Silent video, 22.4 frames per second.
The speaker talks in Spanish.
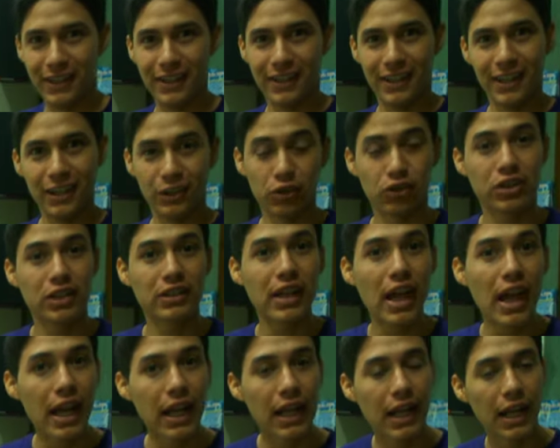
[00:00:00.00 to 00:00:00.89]
Entonces
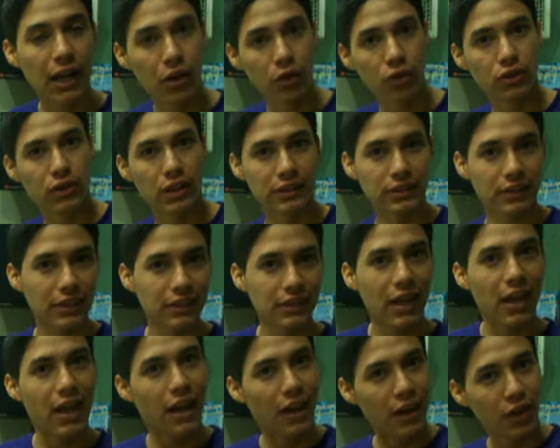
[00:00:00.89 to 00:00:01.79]
le contestas
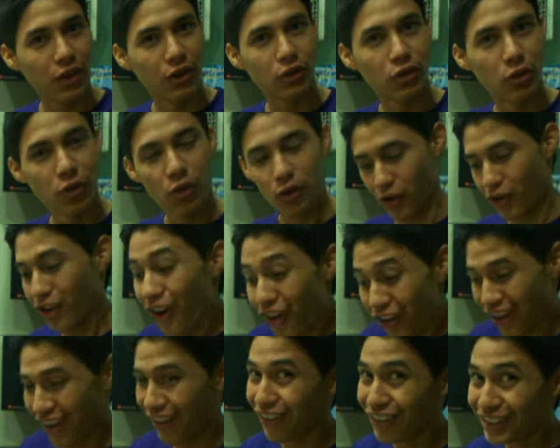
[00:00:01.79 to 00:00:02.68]
tú, con
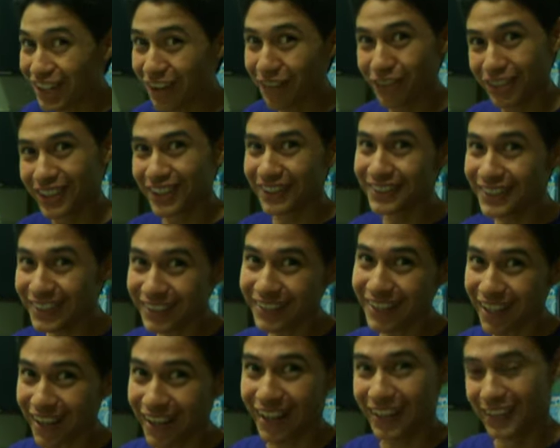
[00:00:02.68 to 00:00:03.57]
la otra
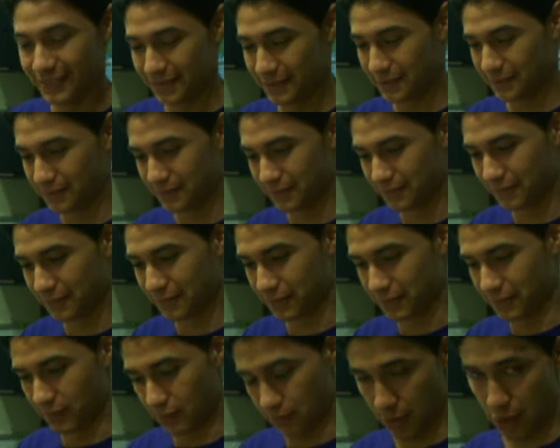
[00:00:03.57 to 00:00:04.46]
vocecita.
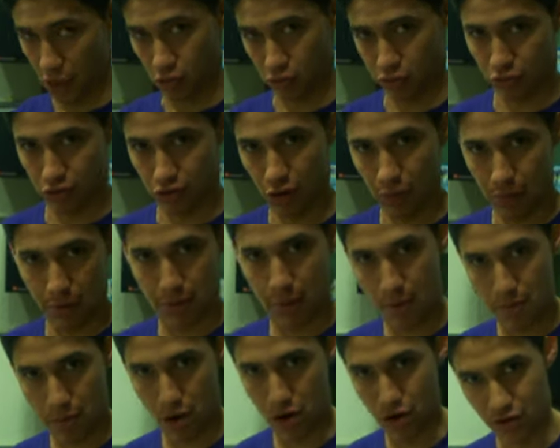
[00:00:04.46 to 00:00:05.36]
Pero si sabe bien
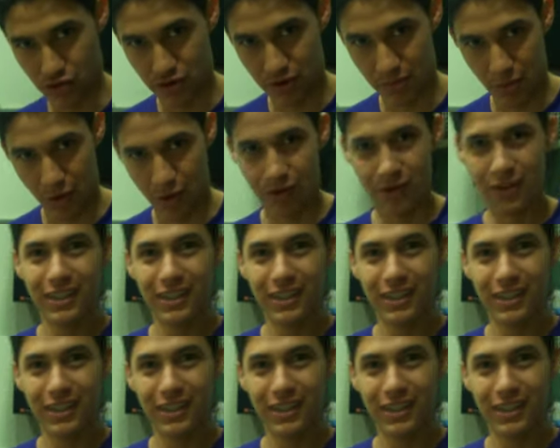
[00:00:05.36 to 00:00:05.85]
malísimo.